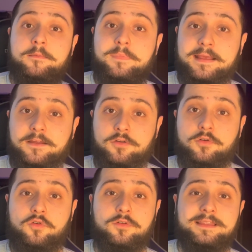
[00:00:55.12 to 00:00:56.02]
perché non
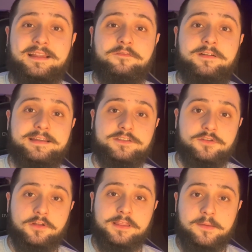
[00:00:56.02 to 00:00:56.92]
conta il fare i
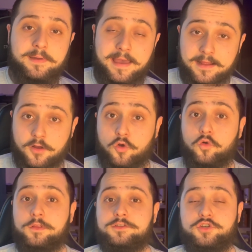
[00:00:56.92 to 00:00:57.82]
soldi, ma è
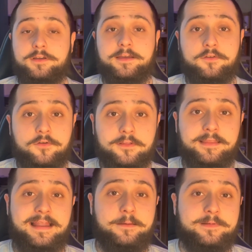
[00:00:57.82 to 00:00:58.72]
con ciò che
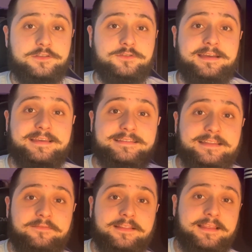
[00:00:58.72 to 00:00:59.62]
conta è la persona che sei
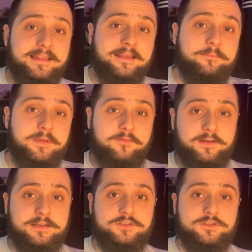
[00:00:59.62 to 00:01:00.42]
diventata per fare i